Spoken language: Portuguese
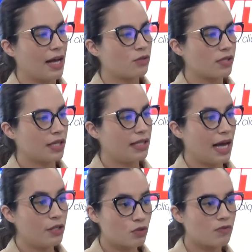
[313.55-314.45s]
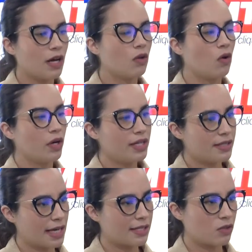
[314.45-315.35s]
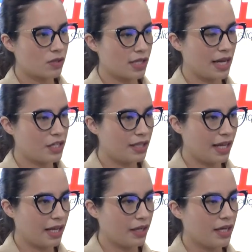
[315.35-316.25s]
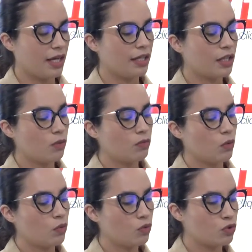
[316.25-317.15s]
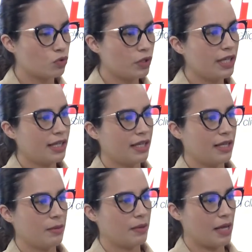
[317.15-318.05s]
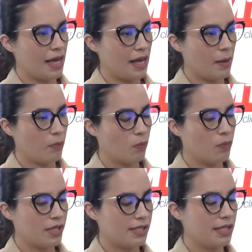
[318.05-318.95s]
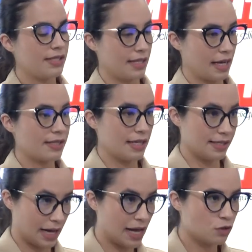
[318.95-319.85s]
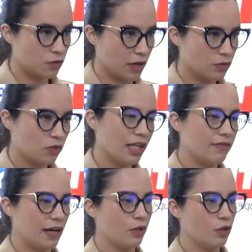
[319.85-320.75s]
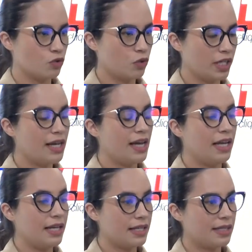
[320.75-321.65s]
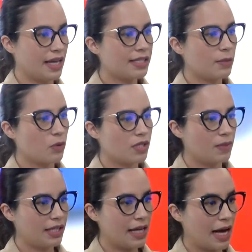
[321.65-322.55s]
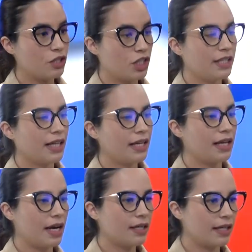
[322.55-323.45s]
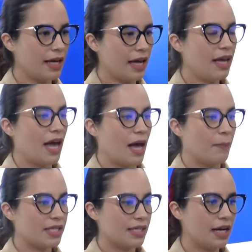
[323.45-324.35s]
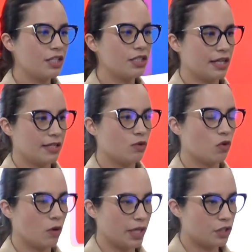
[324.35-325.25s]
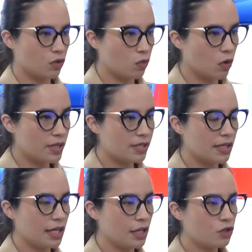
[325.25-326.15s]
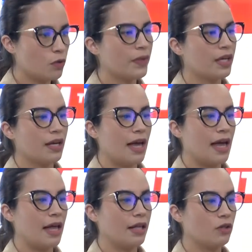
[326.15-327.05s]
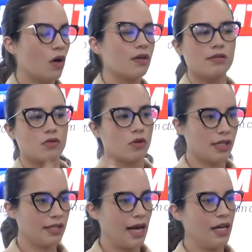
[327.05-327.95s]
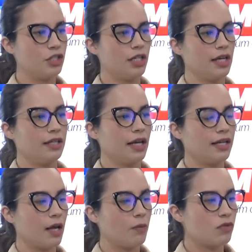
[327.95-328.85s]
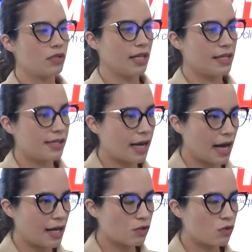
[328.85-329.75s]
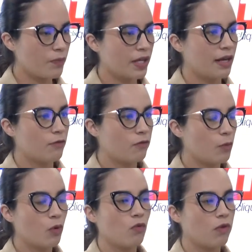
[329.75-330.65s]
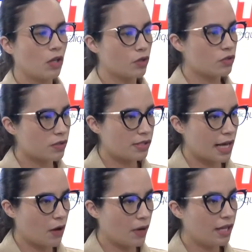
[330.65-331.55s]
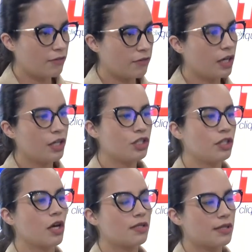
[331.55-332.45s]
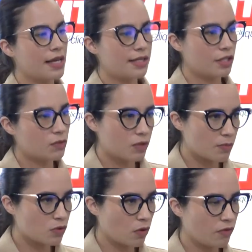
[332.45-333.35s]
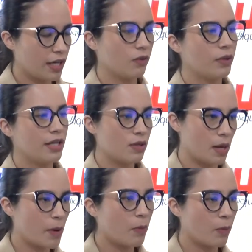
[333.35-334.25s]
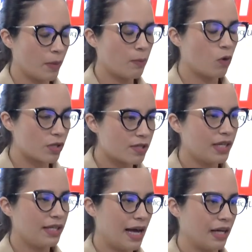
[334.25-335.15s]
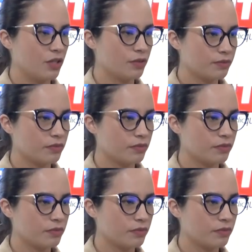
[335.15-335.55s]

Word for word: a sociedade e os valores que essa sociedade tem. Então, o júri que. É, se, se, se, esse caso de fato for levado a júri, ele tem essa possibilidade de entender que, apesar de ter sido cometido um homicídio, é, nós, sociedade, entendemos que nesse caso foi por um valor social relevante e nós decidimos absolvê-lo. Isso é uma, uma, possibilidade.